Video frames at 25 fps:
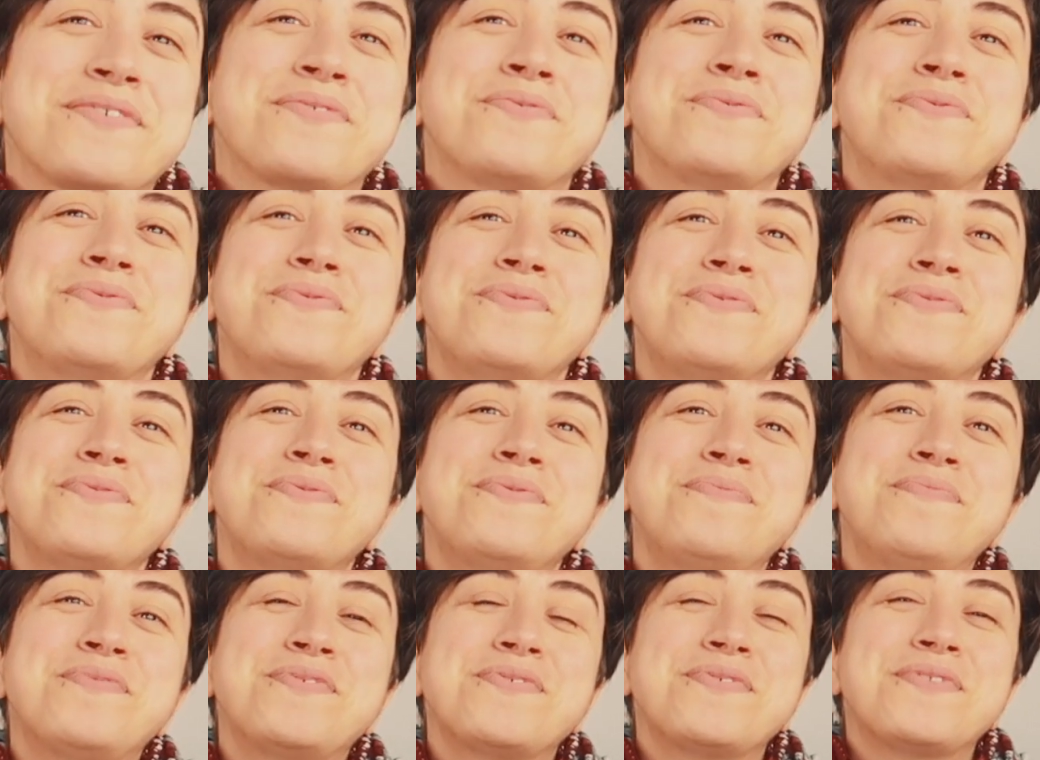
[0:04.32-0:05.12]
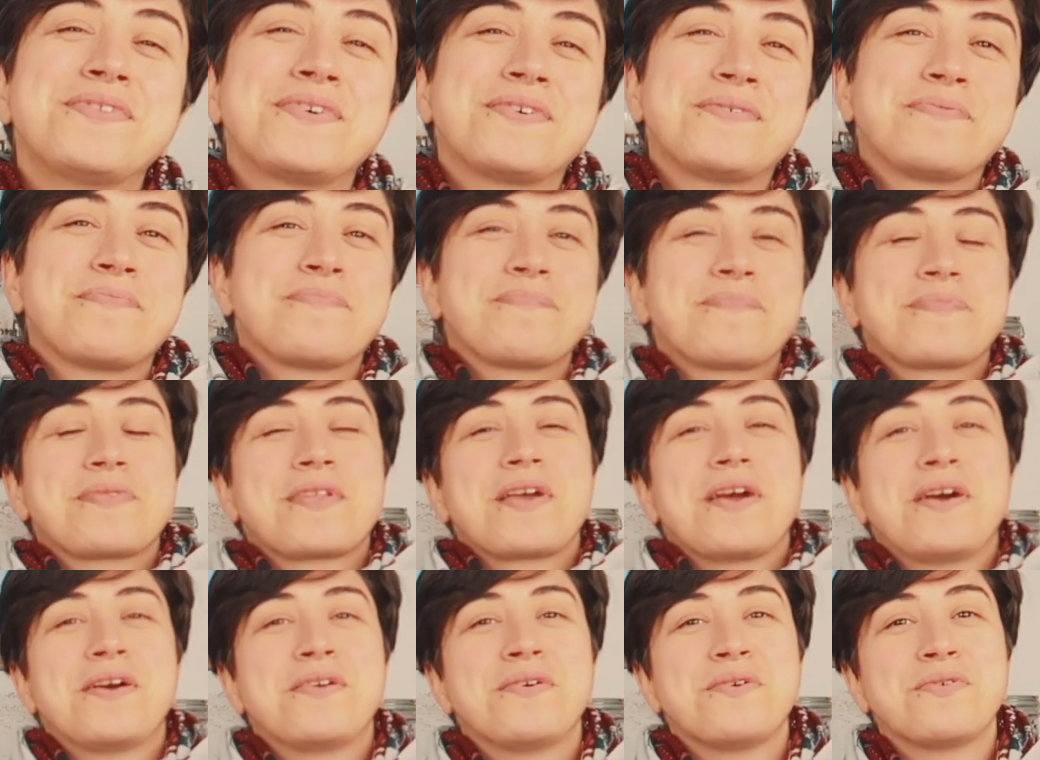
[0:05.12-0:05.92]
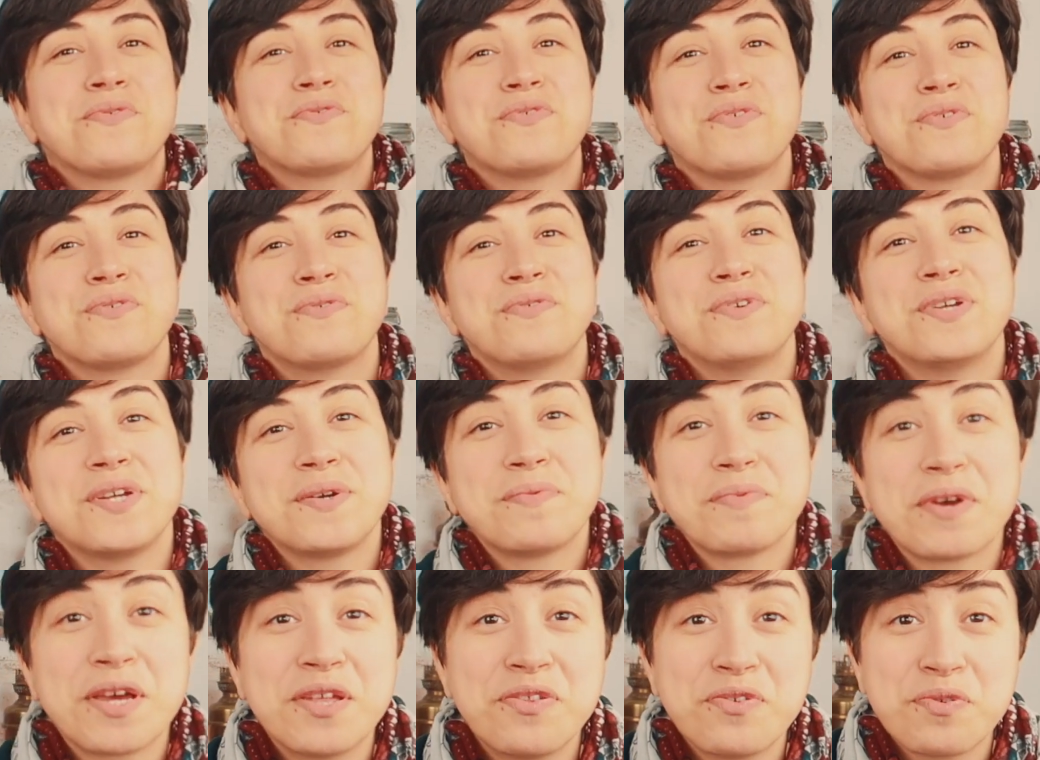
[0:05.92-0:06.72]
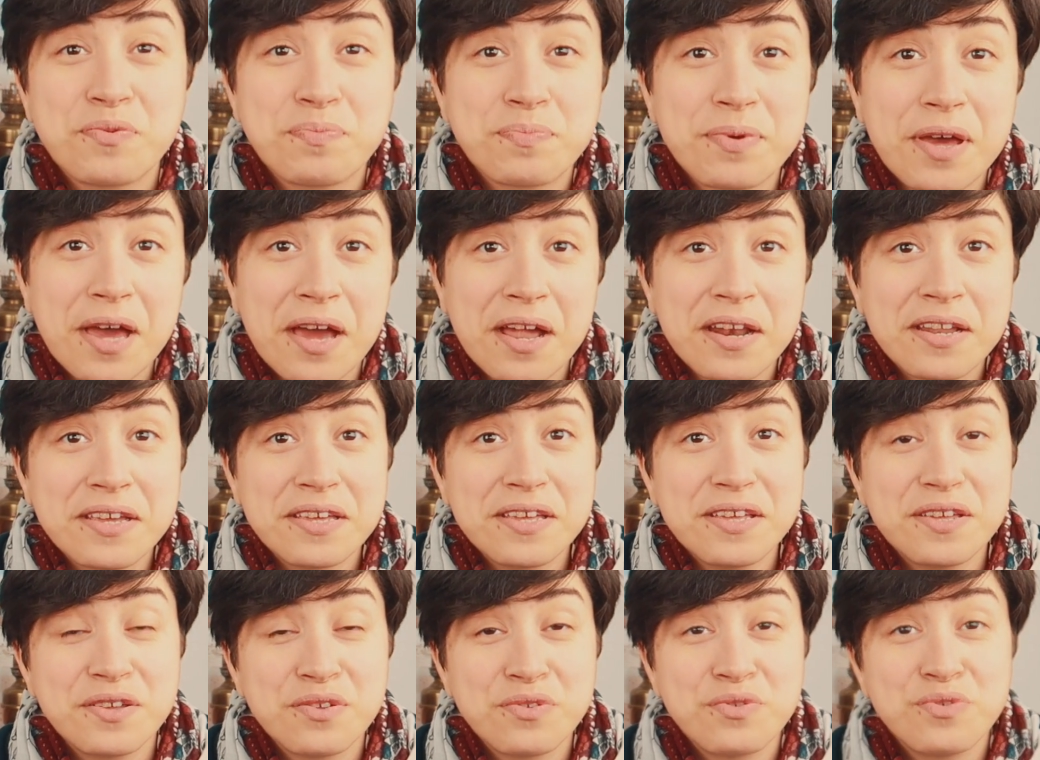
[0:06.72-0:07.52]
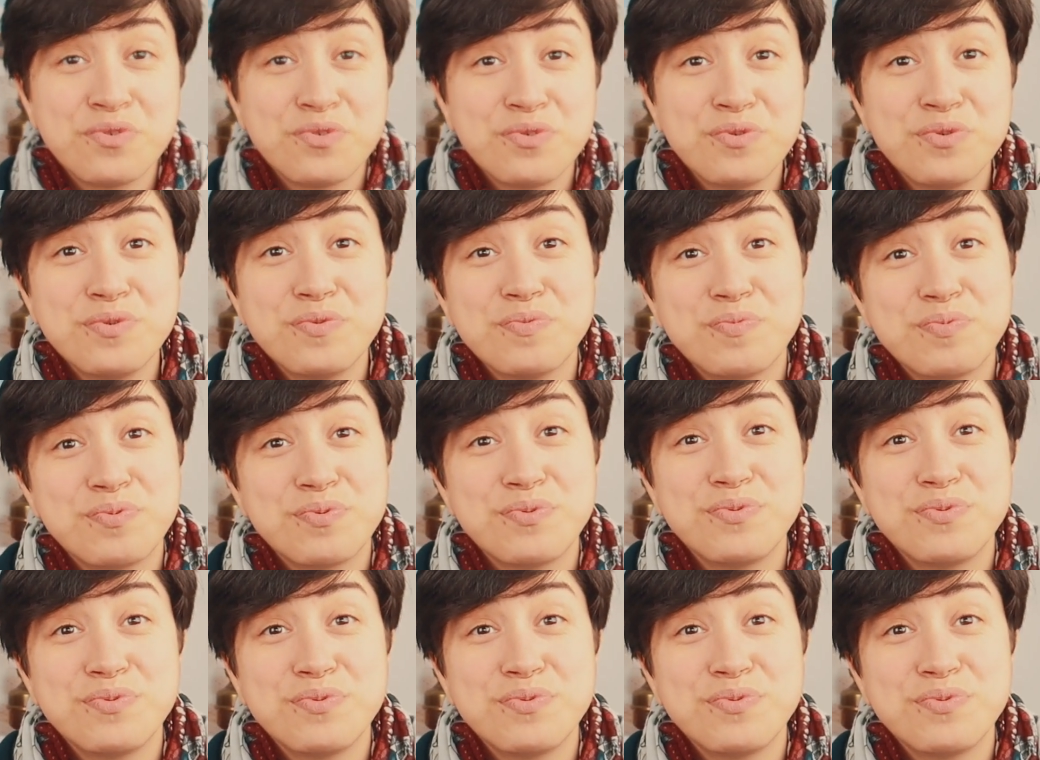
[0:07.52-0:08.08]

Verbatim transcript: Coucou tout le monde Alors aujourd'hui j'aimerais te parler du